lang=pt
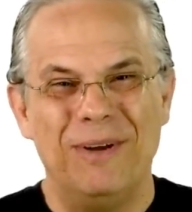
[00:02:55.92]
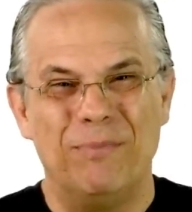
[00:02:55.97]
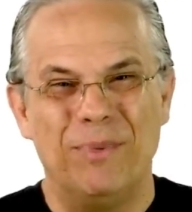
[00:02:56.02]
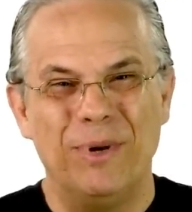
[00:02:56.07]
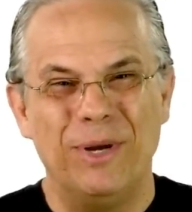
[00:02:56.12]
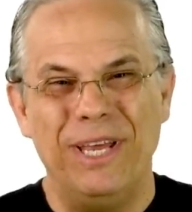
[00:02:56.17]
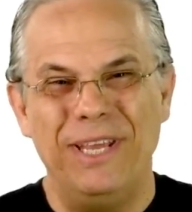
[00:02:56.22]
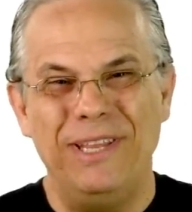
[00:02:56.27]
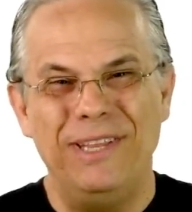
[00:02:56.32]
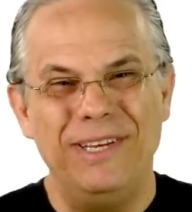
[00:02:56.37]

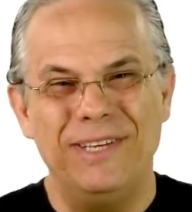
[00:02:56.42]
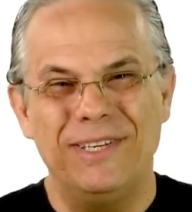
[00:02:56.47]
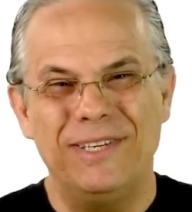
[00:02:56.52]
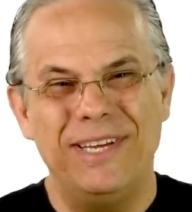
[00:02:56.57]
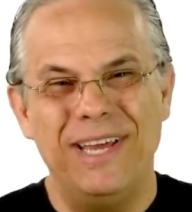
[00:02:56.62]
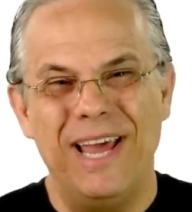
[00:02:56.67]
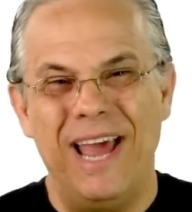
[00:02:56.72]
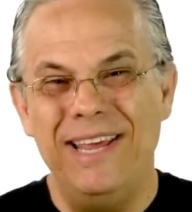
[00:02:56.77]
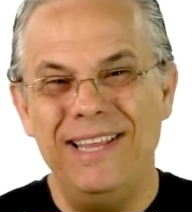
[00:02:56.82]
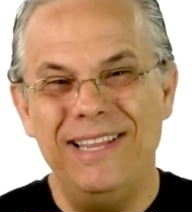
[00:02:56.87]
porque
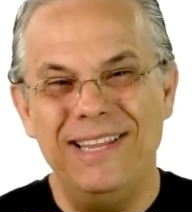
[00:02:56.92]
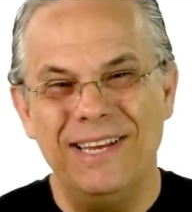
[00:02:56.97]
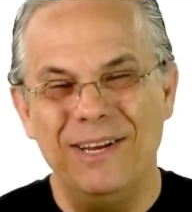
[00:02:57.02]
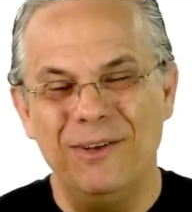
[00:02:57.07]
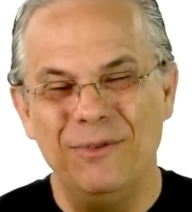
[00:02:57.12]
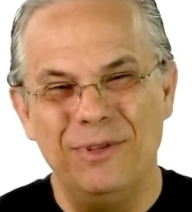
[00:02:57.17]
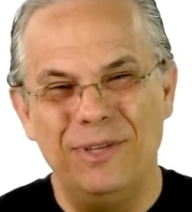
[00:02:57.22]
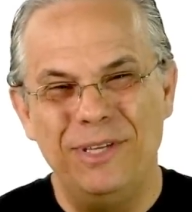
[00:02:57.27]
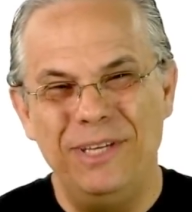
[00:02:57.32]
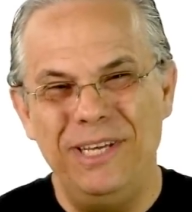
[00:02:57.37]
diz que ainda
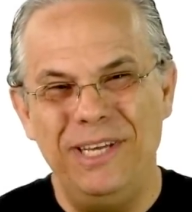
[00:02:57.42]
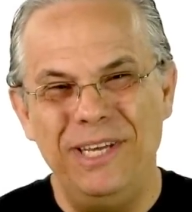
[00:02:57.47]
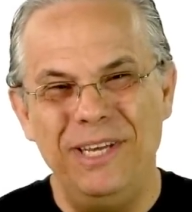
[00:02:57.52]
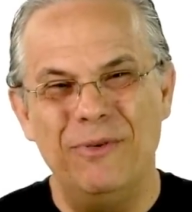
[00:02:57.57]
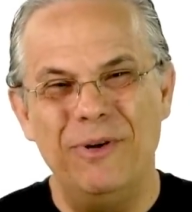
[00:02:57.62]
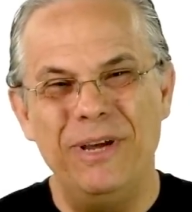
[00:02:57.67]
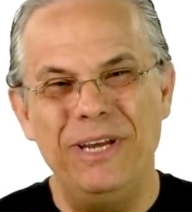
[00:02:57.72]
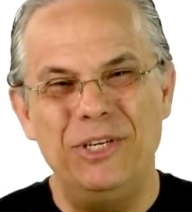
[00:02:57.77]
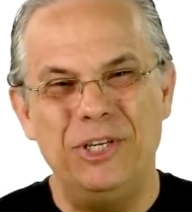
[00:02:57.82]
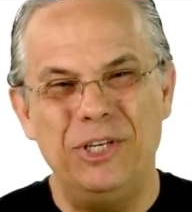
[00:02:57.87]
não
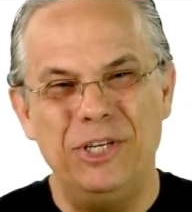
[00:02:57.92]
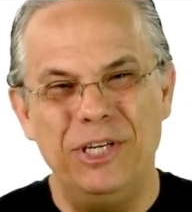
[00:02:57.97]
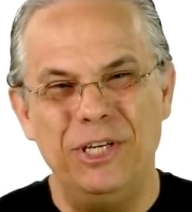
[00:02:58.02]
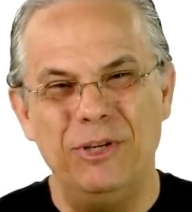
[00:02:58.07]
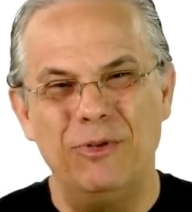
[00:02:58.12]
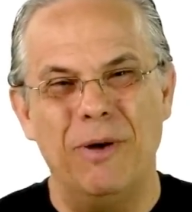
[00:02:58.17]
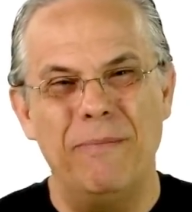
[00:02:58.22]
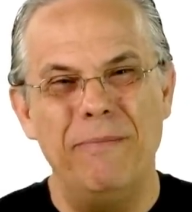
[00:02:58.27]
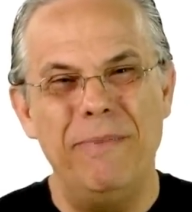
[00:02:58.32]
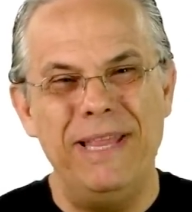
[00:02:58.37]
tinham
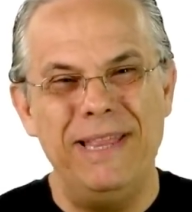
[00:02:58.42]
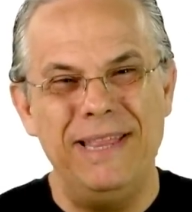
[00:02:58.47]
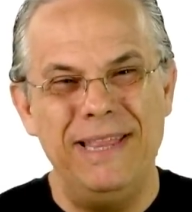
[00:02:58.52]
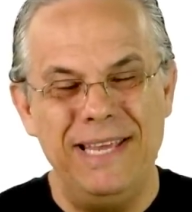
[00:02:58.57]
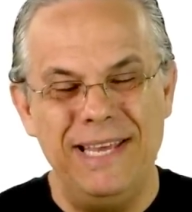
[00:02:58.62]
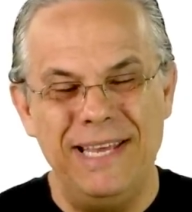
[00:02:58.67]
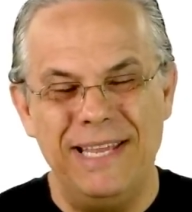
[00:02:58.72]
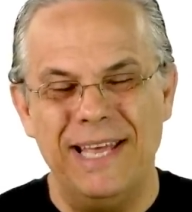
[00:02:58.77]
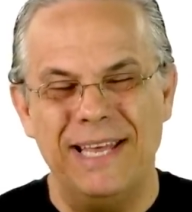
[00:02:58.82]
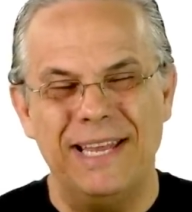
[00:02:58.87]
enchido a
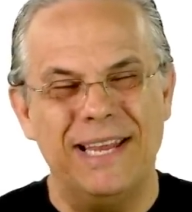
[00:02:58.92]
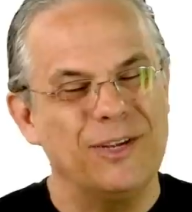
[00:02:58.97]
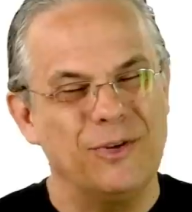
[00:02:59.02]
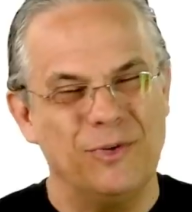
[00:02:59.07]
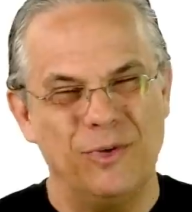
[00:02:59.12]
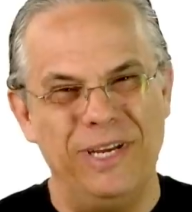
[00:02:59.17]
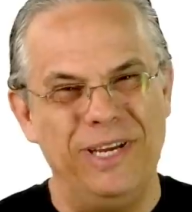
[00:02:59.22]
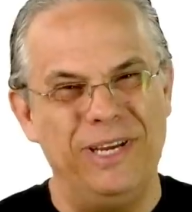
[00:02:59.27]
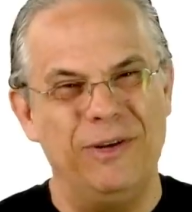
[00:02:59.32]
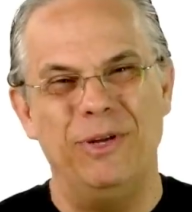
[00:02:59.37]
medida da
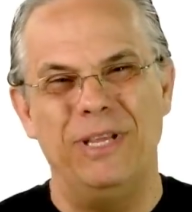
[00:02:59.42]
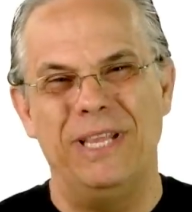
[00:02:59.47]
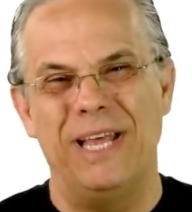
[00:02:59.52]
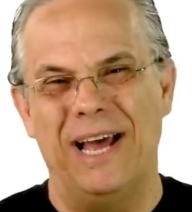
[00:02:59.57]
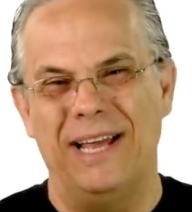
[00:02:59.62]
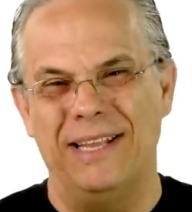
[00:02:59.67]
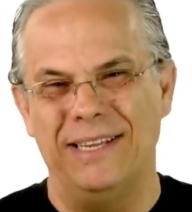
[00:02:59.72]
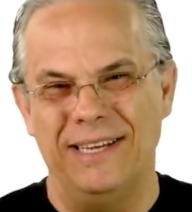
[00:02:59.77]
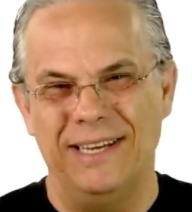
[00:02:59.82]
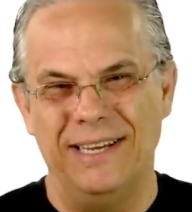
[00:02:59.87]
sua
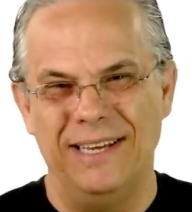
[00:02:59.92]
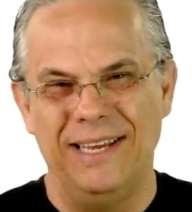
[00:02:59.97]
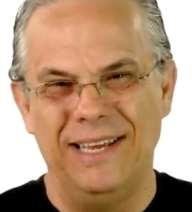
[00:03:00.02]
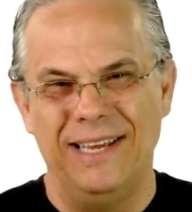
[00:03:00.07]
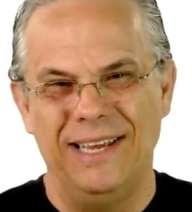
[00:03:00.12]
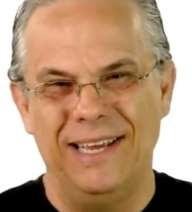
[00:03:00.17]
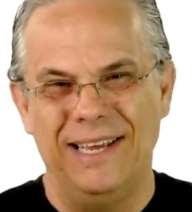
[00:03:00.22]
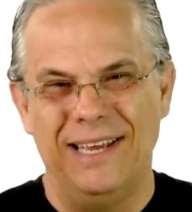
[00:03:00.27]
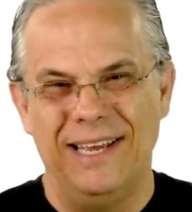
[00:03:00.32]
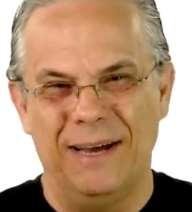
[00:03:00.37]
iniquidade.
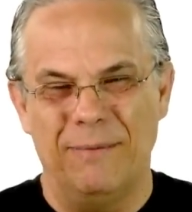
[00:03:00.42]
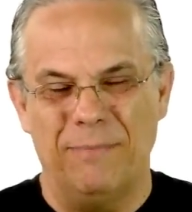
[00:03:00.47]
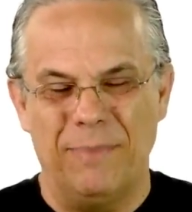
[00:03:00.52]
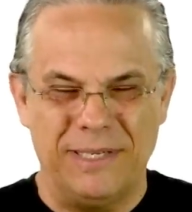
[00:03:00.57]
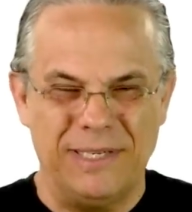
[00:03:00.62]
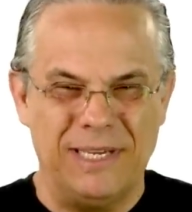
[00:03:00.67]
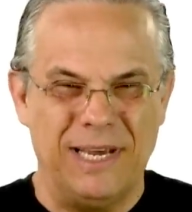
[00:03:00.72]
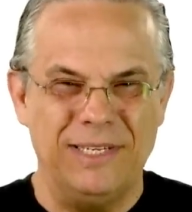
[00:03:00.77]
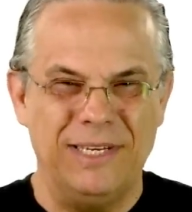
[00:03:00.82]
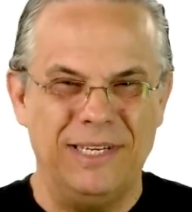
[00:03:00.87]
A
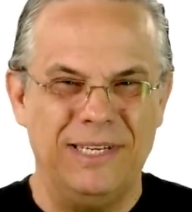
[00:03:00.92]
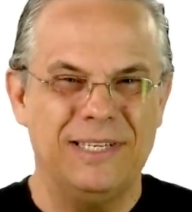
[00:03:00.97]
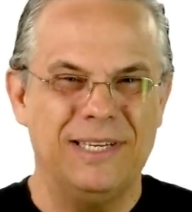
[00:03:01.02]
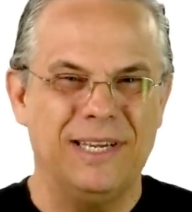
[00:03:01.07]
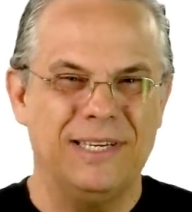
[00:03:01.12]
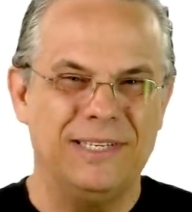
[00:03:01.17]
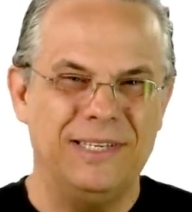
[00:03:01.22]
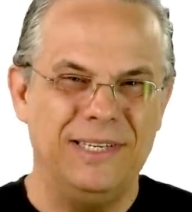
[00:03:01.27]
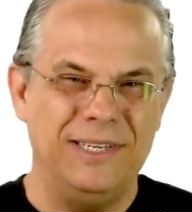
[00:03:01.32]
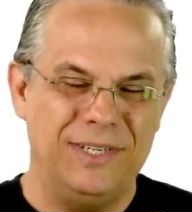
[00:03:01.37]
passagem diz
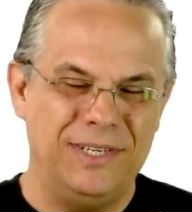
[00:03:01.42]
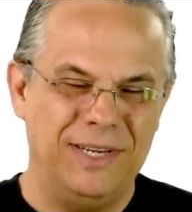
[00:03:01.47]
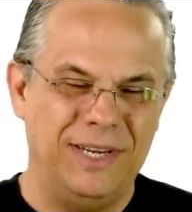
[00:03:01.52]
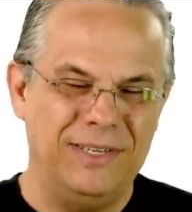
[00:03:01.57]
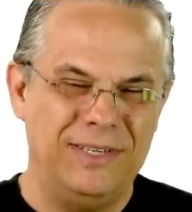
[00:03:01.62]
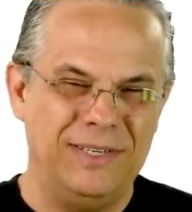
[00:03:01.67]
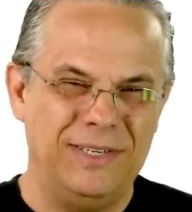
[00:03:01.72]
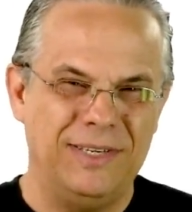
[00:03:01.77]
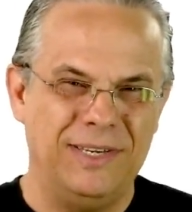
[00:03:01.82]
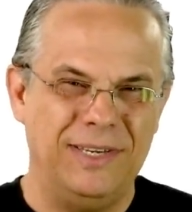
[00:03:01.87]
assim,
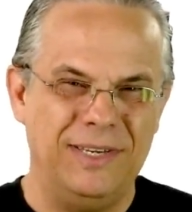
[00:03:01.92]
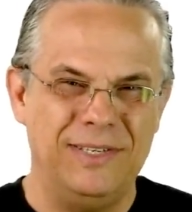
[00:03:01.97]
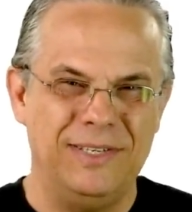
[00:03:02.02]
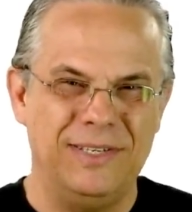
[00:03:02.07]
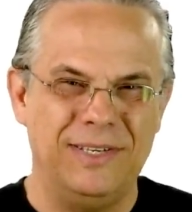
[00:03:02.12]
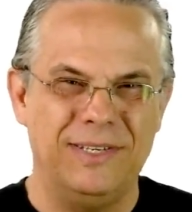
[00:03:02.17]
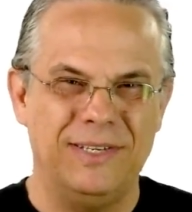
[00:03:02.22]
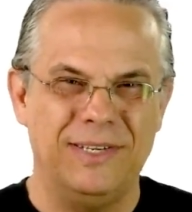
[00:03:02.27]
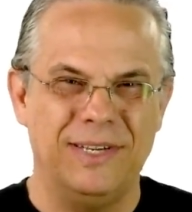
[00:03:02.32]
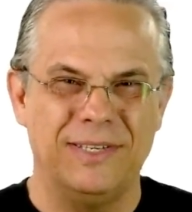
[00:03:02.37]
Gênesis
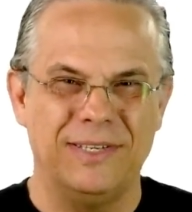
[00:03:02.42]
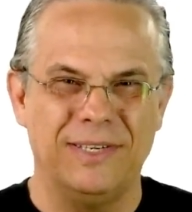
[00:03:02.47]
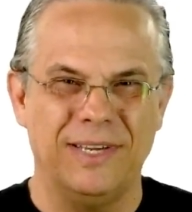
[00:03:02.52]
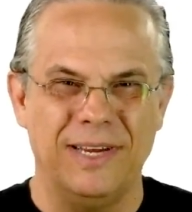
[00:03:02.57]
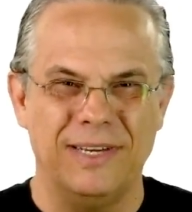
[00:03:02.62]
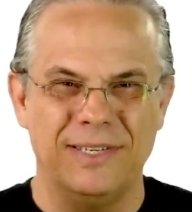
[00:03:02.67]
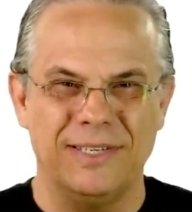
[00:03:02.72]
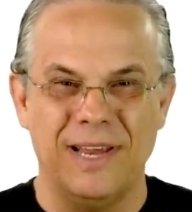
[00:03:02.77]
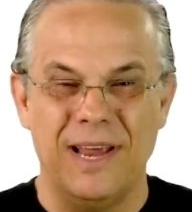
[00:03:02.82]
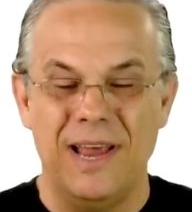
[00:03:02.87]
15,
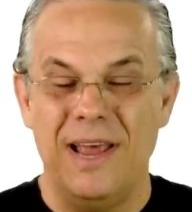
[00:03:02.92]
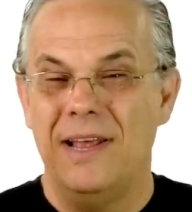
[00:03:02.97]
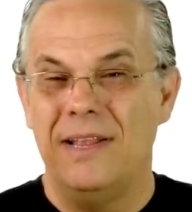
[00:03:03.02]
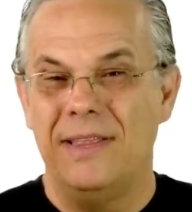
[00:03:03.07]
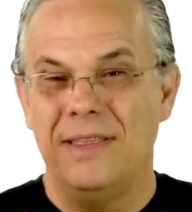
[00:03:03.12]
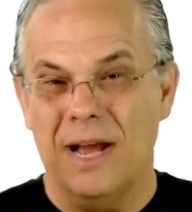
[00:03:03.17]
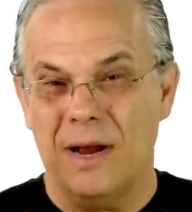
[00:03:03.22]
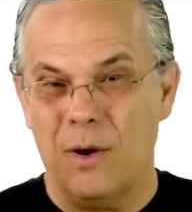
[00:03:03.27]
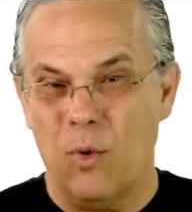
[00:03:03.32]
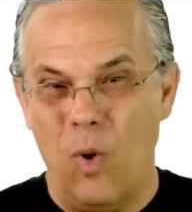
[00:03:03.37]
16:
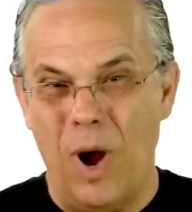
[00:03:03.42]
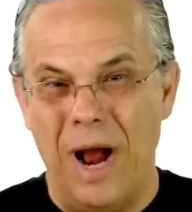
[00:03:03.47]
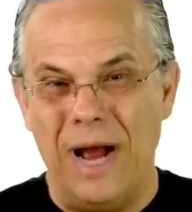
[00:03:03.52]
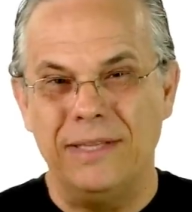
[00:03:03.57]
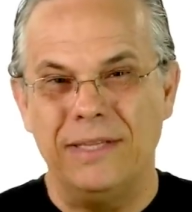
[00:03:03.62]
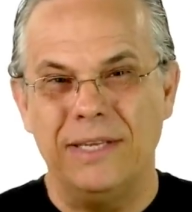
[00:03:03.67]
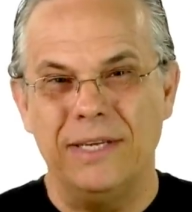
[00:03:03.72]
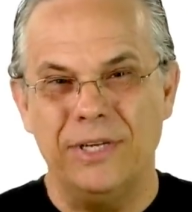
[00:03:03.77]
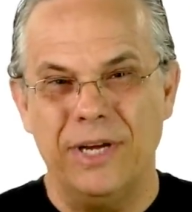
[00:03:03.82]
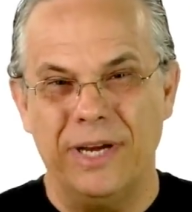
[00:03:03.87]
Na
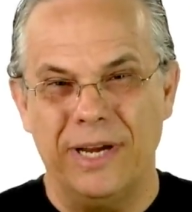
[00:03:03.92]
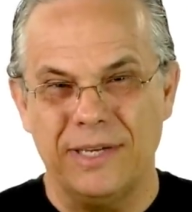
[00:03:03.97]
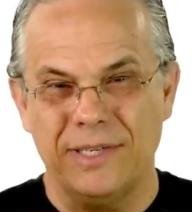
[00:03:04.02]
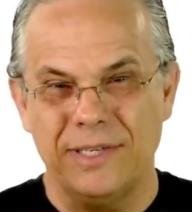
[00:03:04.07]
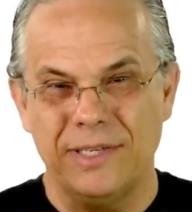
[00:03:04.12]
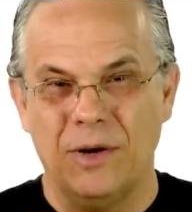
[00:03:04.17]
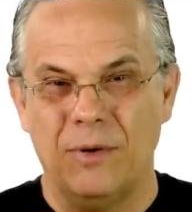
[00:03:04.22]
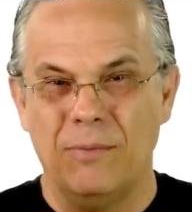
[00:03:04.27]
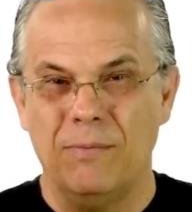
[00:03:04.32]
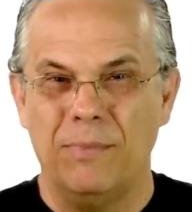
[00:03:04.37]
quarta
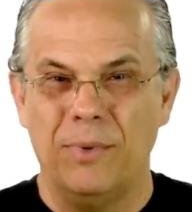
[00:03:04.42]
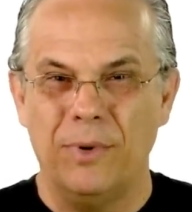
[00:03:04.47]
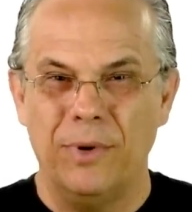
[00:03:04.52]
geração,